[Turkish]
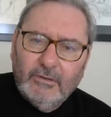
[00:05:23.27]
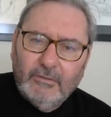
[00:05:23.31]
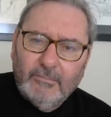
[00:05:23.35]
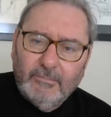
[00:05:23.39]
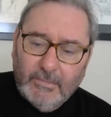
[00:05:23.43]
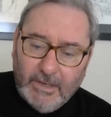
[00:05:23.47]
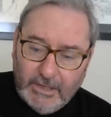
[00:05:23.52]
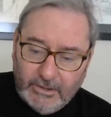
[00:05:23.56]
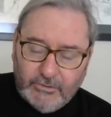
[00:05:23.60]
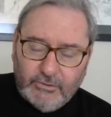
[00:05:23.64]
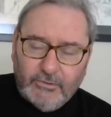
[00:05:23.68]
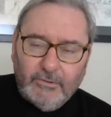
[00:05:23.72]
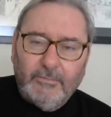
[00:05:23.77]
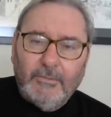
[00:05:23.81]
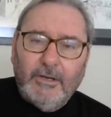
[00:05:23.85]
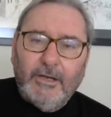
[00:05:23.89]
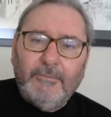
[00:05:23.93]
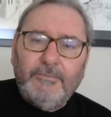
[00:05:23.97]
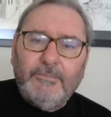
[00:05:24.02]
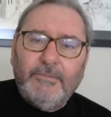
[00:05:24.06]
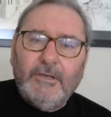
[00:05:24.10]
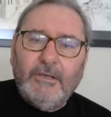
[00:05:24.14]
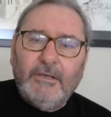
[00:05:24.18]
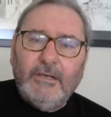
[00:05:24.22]
Mazlum
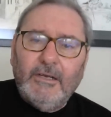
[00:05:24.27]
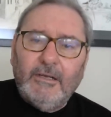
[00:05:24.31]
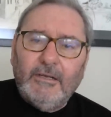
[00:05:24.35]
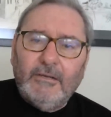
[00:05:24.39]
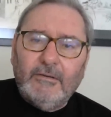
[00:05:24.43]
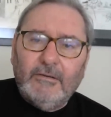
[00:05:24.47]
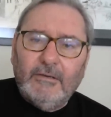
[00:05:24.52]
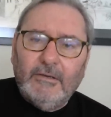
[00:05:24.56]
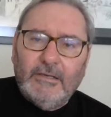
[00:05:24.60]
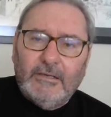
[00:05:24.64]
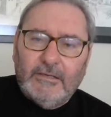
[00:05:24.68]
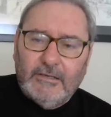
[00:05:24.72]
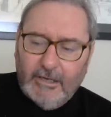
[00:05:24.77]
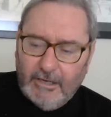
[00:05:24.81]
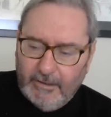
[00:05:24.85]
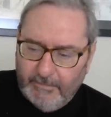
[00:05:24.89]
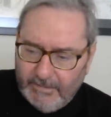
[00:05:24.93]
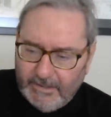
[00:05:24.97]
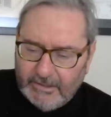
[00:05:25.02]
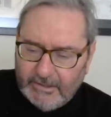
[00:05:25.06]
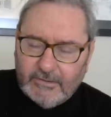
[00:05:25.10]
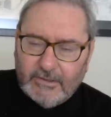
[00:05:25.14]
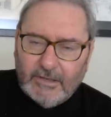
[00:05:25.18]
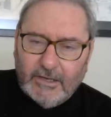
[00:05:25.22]
Abdi'nin
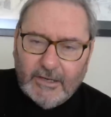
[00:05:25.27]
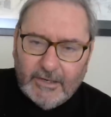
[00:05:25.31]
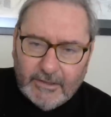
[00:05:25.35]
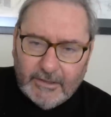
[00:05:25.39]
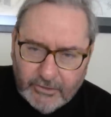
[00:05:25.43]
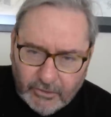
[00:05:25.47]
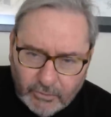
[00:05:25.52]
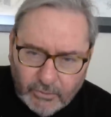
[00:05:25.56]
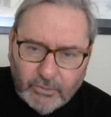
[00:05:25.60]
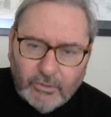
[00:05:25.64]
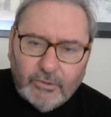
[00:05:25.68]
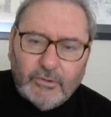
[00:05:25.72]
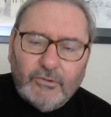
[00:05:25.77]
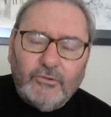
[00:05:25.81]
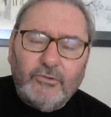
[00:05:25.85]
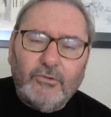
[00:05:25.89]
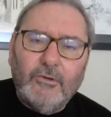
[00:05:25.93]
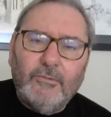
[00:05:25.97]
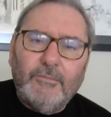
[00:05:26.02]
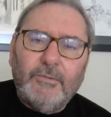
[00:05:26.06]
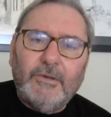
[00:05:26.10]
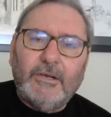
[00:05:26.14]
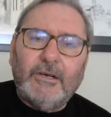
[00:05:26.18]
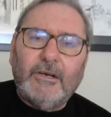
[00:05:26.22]
ikametgahının
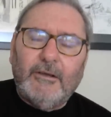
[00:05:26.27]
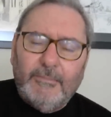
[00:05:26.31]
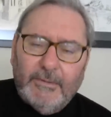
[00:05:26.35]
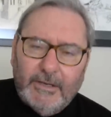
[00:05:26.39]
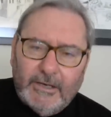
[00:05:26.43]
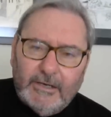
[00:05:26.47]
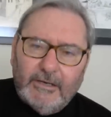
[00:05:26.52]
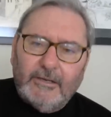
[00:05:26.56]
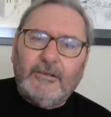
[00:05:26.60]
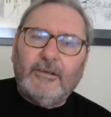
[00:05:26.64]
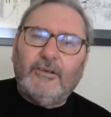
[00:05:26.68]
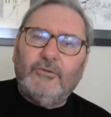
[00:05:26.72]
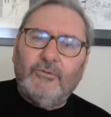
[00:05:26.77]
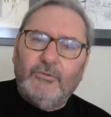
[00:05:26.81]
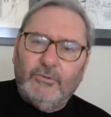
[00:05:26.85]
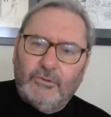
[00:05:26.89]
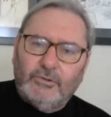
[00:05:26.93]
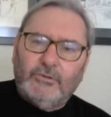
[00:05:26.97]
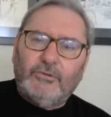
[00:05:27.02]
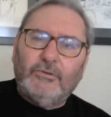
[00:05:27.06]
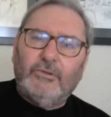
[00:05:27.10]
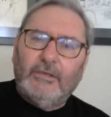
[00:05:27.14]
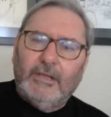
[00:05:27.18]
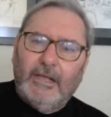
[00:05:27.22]
olduğu bir Amerikan
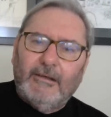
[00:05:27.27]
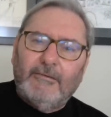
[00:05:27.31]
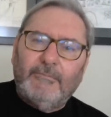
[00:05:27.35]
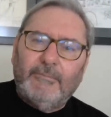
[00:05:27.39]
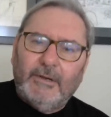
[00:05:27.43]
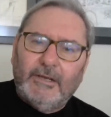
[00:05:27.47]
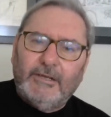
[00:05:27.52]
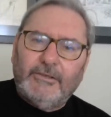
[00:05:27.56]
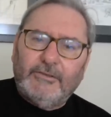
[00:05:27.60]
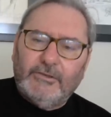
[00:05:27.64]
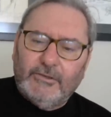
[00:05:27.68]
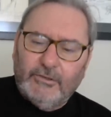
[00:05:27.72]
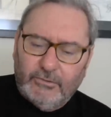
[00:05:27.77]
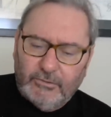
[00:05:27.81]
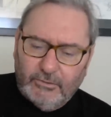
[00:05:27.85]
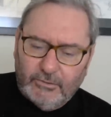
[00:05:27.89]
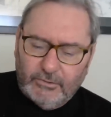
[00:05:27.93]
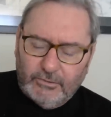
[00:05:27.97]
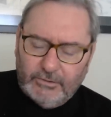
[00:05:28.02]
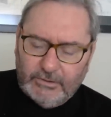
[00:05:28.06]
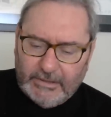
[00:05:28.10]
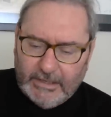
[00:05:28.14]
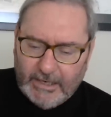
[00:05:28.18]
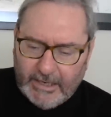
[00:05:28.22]
üssünden
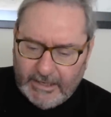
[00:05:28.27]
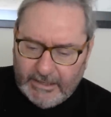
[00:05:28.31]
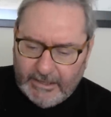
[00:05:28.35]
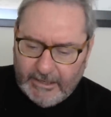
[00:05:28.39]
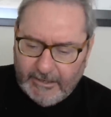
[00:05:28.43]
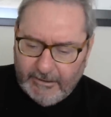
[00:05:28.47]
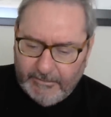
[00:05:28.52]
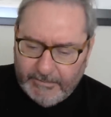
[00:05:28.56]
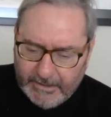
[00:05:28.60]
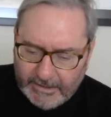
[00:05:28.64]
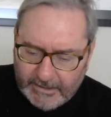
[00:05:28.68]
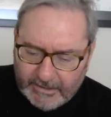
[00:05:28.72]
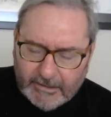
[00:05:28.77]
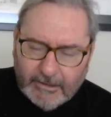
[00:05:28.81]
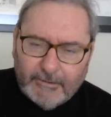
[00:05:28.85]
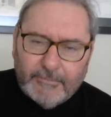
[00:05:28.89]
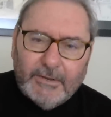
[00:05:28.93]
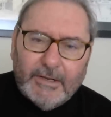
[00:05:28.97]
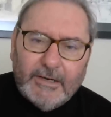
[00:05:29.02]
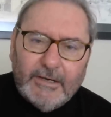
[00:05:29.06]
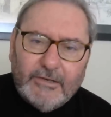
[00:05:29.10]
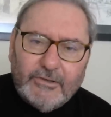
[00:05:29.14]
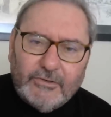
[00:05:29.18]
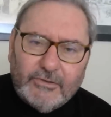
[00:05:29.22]
bahsediyoruz. Yani Amerika
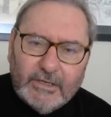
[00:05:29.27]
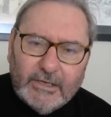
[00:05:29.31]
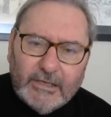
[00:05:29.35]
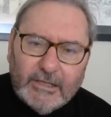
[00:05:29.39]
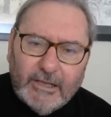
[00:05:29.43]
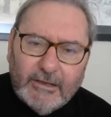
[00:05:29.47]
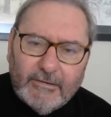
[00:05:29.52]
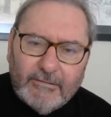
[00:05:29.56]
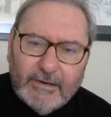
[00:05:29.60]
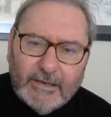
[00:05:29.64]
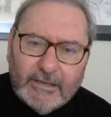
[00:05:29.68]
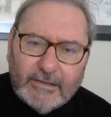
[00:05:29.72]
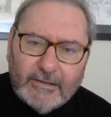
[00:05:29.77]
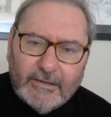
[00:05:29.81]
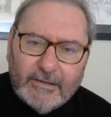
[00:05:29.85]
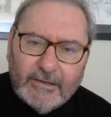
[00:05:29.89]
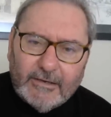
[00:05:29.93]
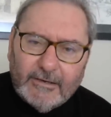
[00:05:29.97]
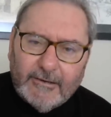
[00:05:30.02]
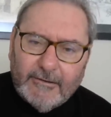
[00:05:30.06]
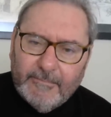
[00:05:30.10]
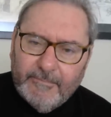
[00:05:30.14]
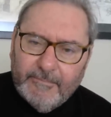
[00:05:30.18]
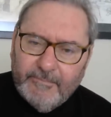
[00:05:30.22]
Birleşik
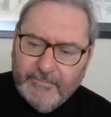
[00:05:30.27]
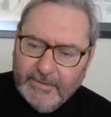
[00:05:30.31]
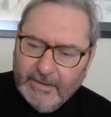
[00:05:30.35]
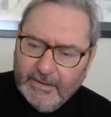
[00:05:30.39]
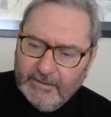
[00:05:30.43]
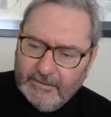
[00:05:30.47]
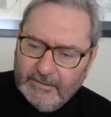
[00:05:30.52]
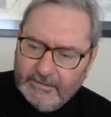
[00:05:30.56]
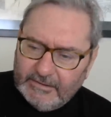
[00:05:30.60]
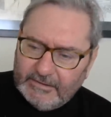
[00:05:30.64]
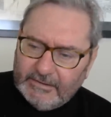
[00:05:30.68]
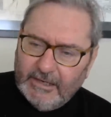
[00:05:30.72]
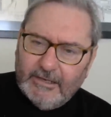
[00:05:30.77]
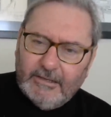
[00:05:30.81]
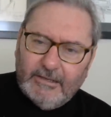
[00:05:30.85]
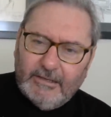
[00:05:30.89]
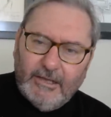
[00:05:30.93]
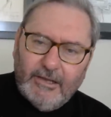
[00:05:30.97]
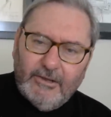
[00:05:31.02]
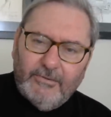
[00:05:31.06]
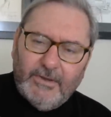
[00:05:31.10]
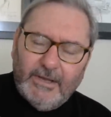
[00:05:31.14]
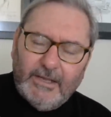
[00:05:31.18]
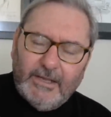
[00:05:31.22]
Devletleri
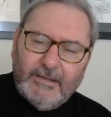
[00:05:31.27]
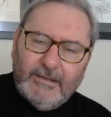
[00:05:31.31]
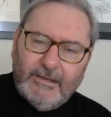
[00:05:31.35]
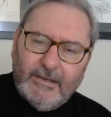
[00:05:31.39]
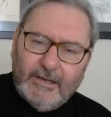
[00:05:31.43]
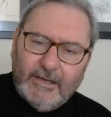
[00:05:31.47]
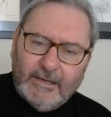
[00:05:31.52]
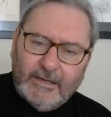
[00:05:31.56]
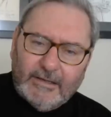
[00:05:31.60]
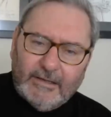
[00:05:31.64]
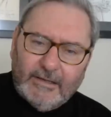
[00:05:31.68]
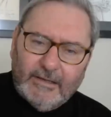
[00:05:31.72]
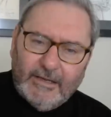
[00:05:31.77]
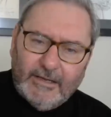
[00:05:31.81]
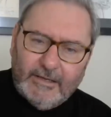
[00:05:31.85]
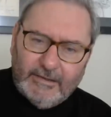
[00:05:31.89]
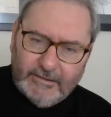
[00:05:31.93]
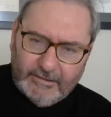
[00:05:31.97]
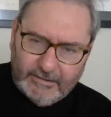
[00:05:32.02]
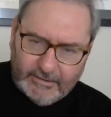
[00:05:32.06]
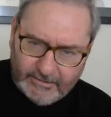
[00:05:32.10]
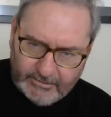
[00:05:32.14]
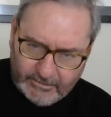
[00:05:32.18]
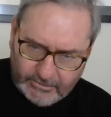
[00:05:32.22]
SDF diye
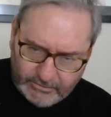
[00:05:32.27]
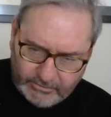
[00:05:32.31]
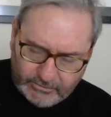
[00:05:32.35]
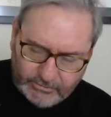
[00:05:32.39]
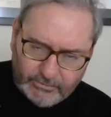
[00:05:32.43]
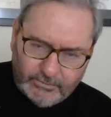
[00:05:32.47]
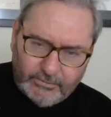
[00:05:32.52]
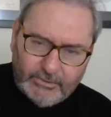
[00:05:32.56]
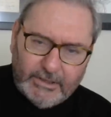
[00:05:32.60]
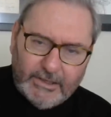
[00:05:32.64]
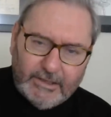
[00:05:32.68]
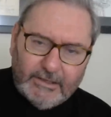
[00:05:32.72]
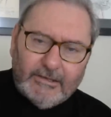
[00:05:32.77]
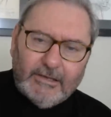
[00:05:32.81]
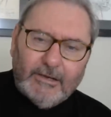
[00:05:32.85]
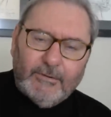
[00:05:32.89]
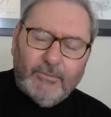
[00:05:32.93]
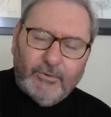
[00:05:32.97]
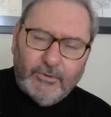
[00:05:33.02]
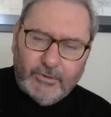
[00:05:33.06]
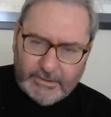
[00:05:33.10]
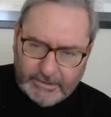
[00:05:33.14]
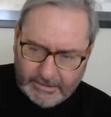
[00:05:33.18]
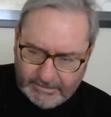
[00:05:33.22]
adlandırdı, Suriye
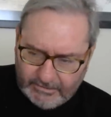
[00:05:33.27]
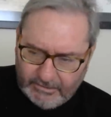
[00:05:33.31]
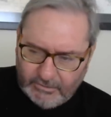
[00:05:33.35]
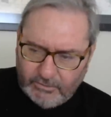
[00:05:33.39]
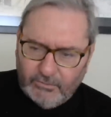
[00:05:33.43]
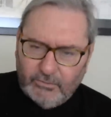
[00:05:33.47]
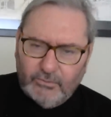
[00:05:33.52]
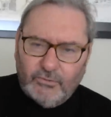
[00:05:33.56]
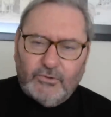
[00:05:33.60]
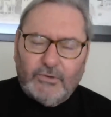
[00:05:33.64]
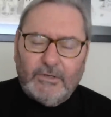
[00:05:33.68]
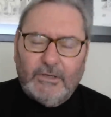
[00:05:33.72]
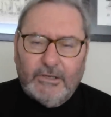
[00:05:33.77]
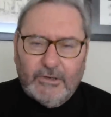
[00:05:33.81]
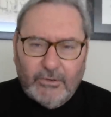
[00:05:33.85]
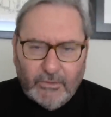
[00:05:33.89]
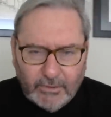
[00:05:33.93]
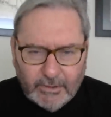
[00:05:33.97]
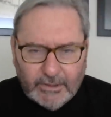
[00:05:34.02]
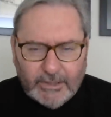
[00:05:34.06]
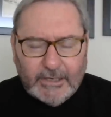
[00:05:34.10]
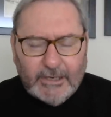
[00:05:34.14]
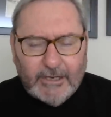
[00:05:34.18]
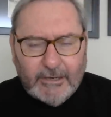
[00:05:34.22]
Demokratik Güçleri
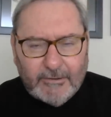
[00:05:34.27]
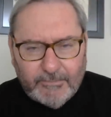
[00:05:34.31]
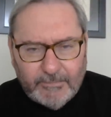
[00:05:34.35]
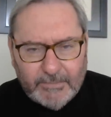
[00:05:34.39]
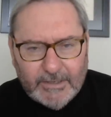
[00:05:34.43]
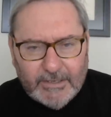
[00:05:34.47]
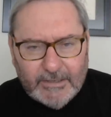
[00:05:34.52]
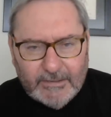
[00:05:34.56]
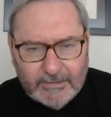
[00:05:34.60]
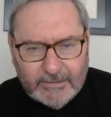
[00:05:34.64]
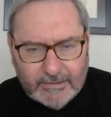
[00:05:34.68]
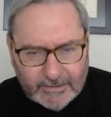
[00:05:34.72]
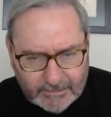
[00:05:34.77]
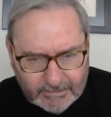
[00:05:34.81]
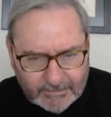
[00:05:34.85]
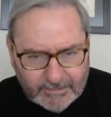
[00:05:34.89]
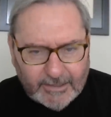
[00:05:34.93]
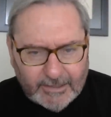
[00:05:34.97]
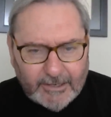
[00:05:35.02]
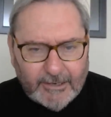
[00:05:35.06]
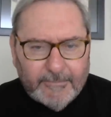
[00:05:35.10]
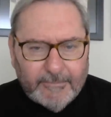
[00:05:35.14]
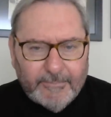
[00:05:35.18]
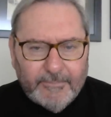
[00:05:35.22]
olarak
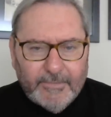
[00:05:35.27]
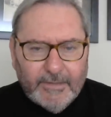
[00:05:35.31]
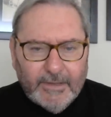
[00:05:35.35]
bildirdiği